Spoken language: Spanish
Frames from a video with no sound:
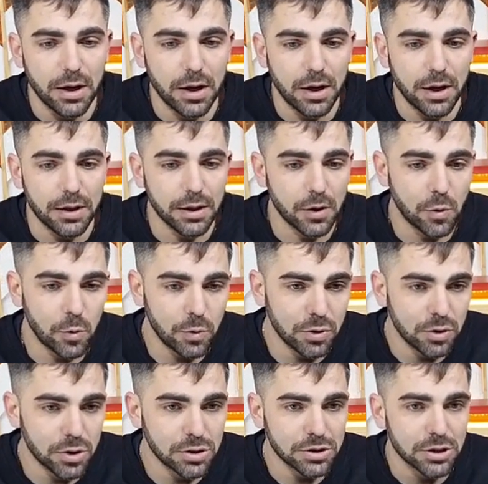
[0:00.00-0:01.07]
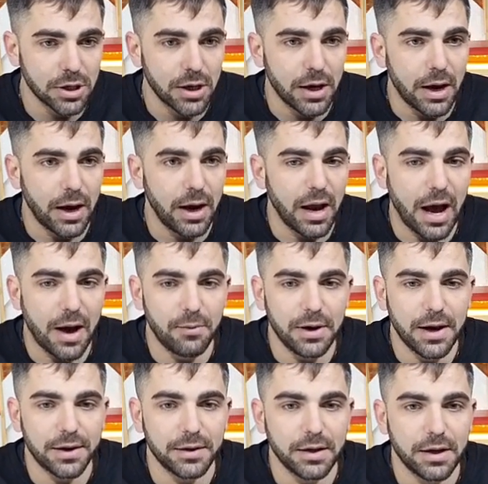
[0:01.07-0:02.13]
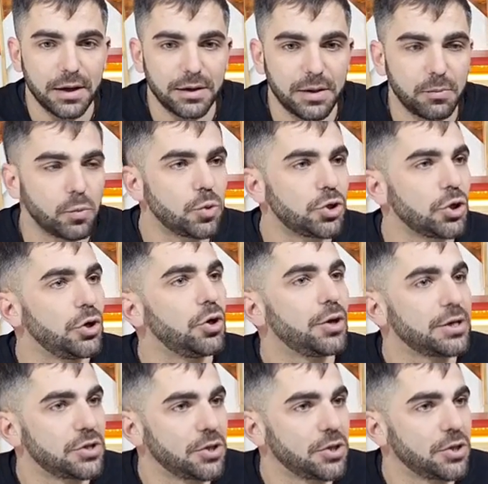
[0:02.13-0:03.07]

eh, de Juntos eh, hablar de mucho de lo